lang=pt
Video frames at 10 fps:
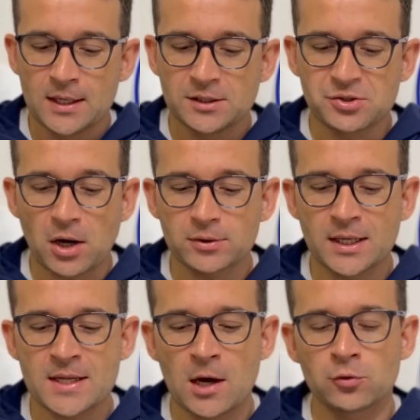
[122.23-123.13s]
Já o
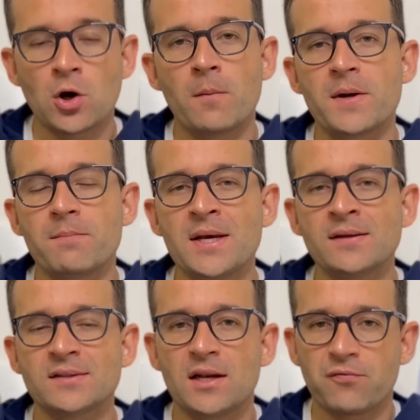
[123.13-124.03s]
Daniel Nobre
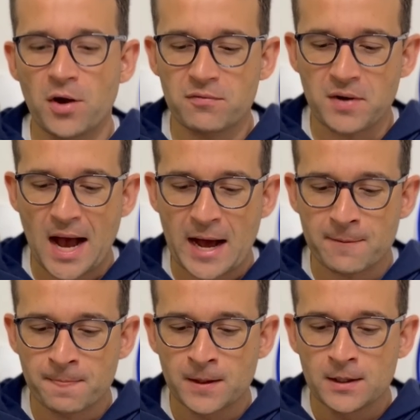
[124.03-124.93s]
Bins, ele foi
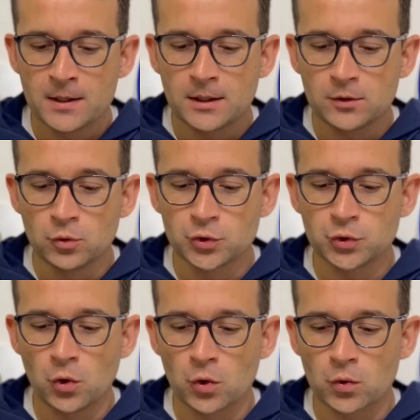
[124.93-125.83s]
VAR no
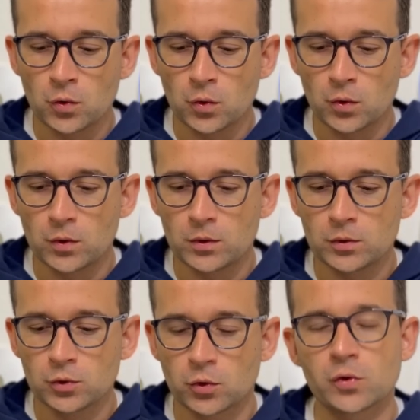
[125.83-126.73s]
jogo
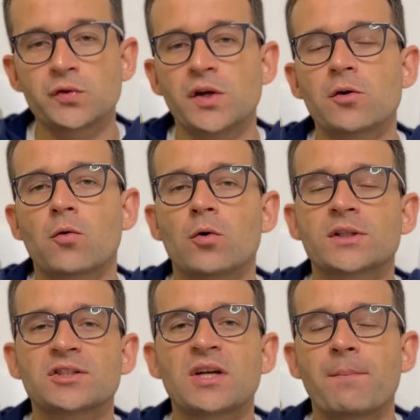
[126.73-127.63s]
do Cruzeiro
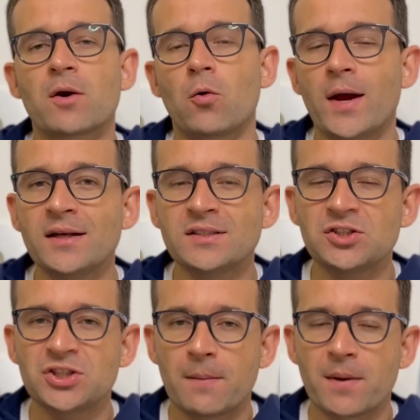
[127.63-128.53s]
contra Chapecoense em
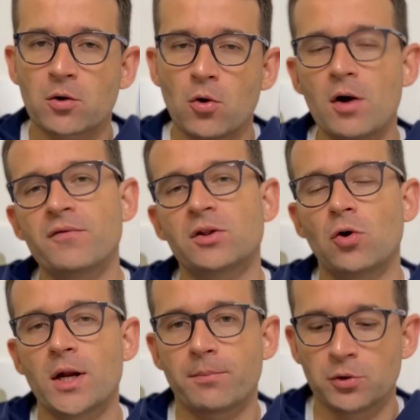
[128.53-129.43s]
Chapecó,
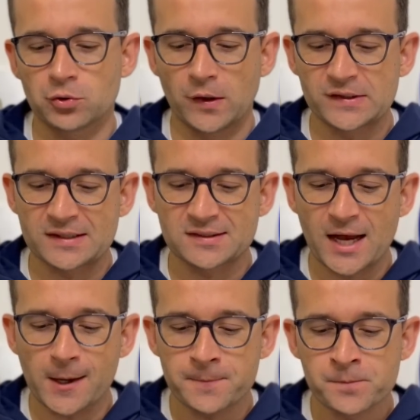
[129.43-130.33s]
vitória por 2 a
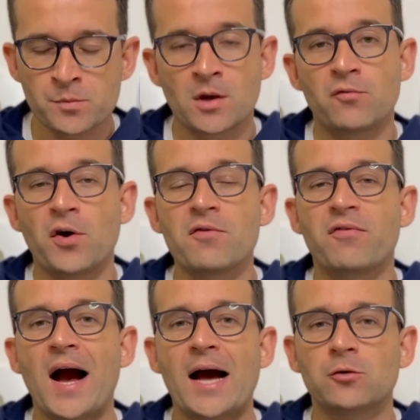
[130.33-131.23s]
0. Foi
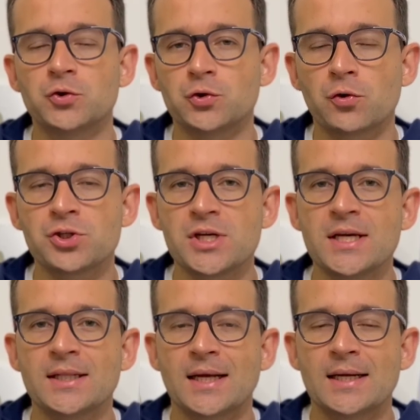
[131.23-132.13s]
VAR no jogo de
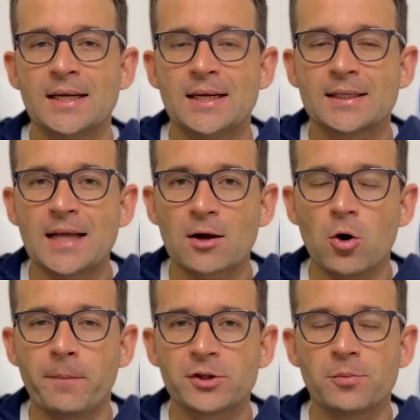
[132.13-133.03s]
ida da
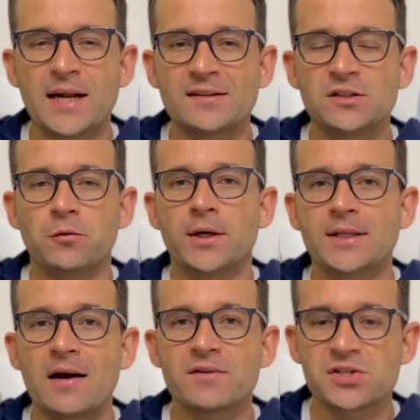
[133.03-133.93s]
Copa do Brasil,
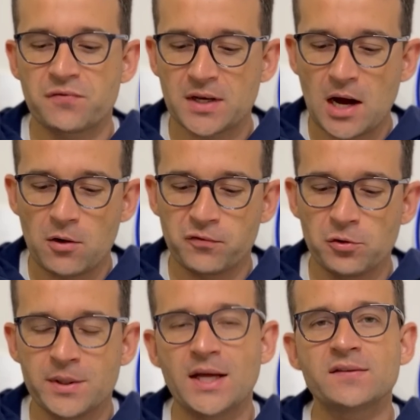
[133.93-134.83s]
oitavas de final,
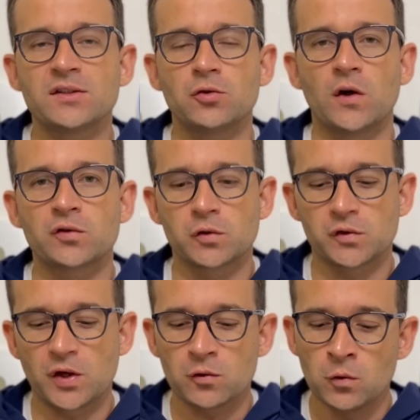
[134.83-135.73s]
Fluminense 2
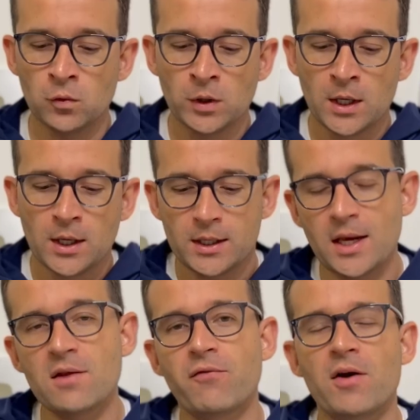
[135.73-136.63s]
Cruzeiro 1, e
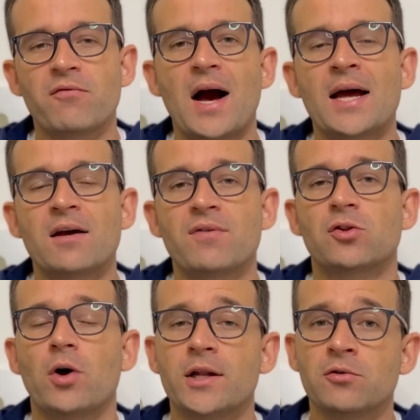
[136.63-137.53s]
ele foi VAR na
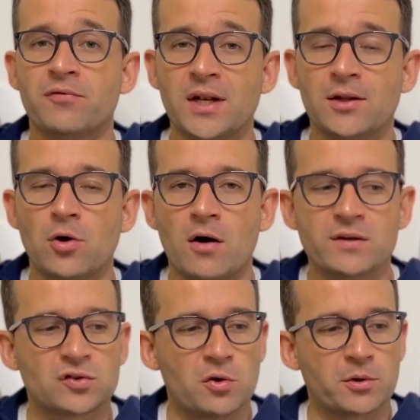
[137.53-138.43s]
vitória do Vila Nova
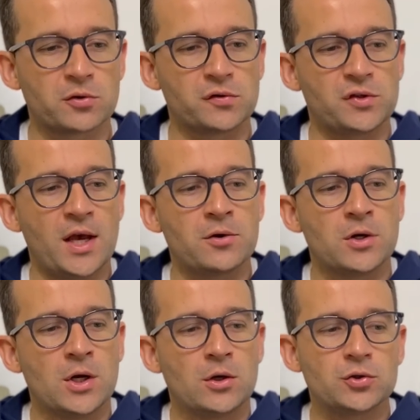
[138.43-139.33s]
sobre o Cruzeiro,
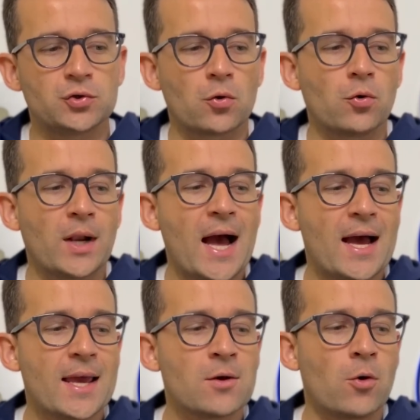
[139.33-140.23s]
jogo lá
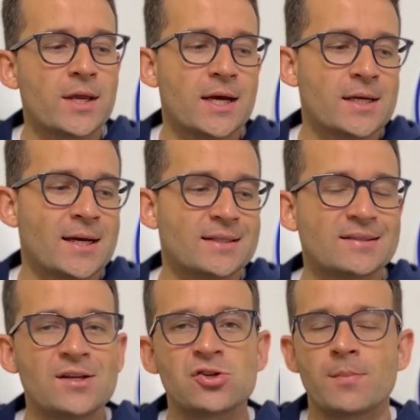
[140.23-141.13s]
em Goiânia
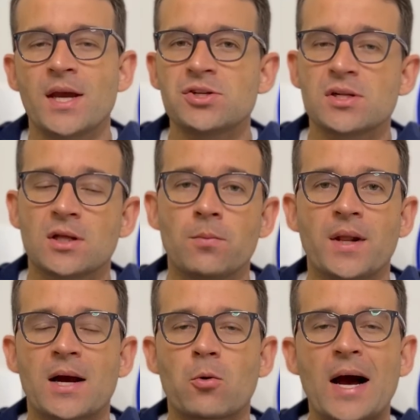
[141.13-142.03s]
recentemente, então
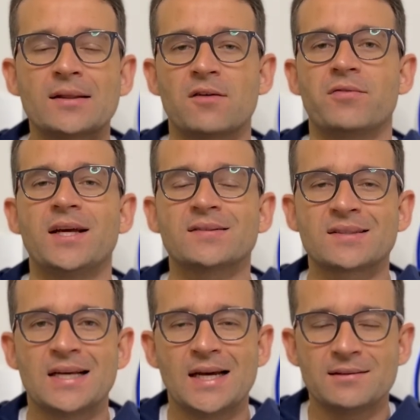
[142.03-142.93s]
pela quarta
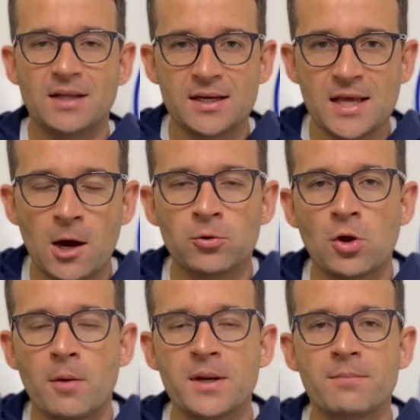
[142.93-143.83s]
vez Daniel
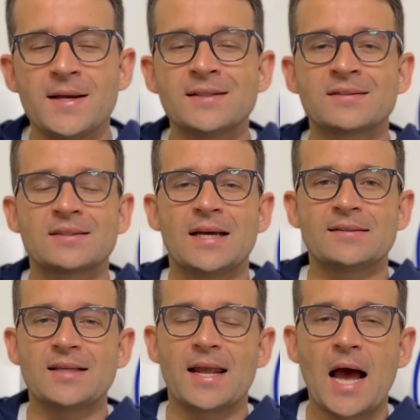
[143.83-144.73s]
Nobre Bins
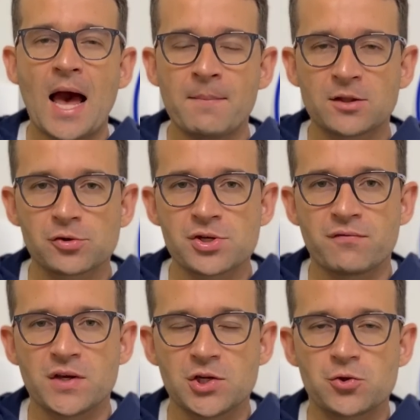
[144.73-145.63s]
será árbitro de
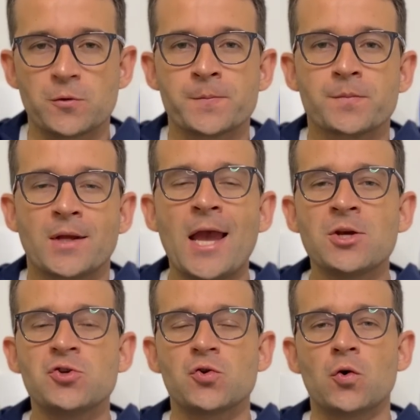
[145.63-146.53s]
vídeo em
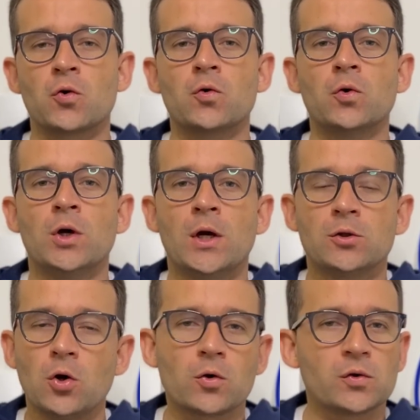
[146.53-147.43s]
jogo
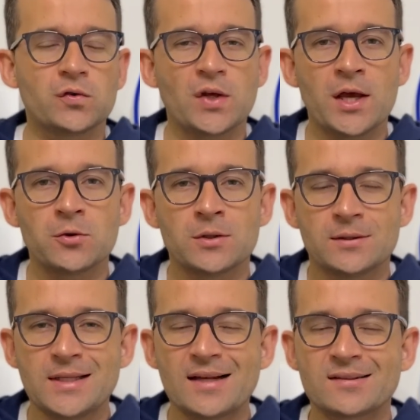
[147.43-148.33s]
do Cruzeiro
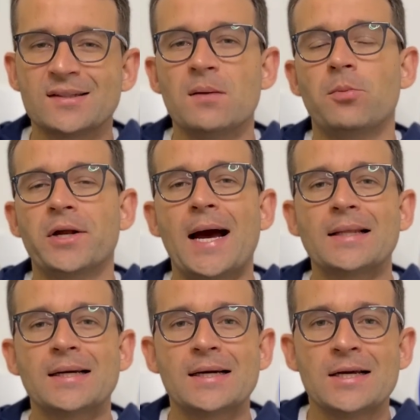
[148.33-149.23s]
nesta
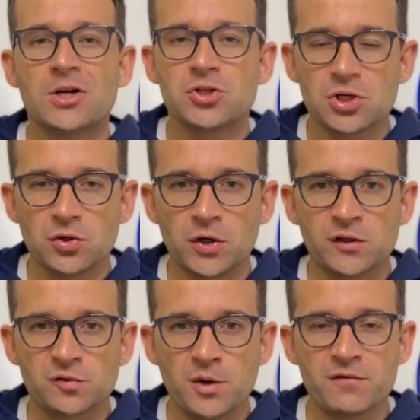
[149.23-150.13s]
temporada de
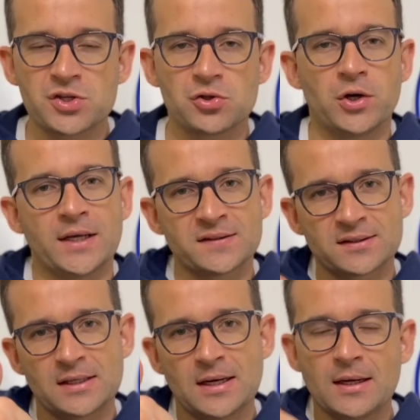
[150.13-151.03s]

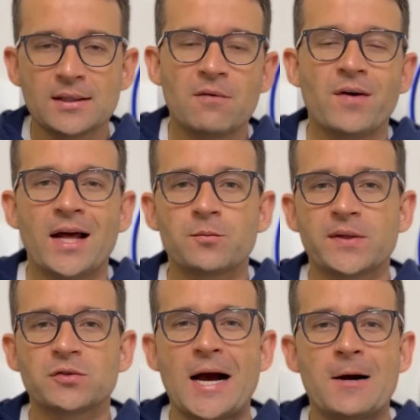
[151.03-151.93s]
2022. Tá falado,
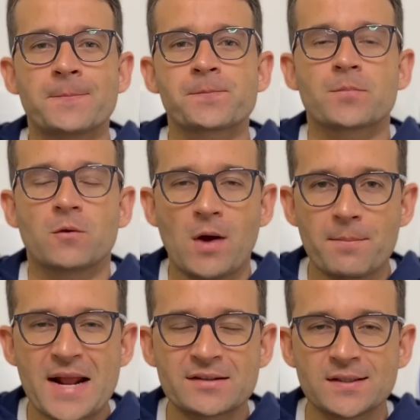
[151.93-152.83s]
pessoal? Um
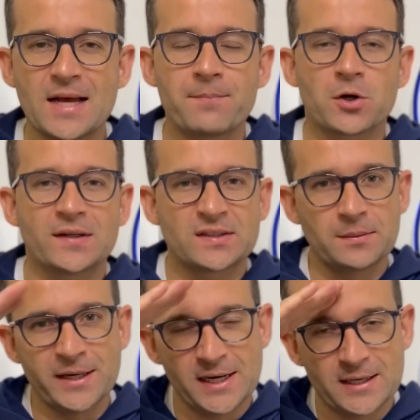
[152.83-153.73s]
abraço, até a
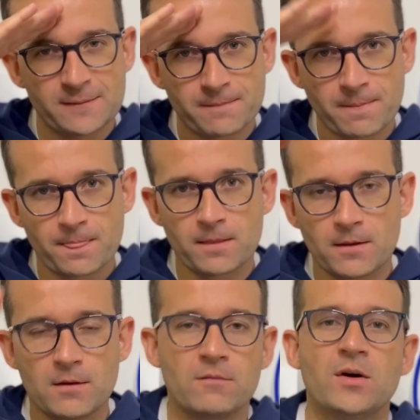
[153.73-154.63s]
próxima.
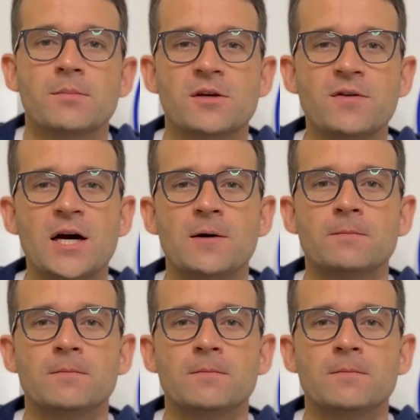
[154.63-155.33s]
Vamos que vamos!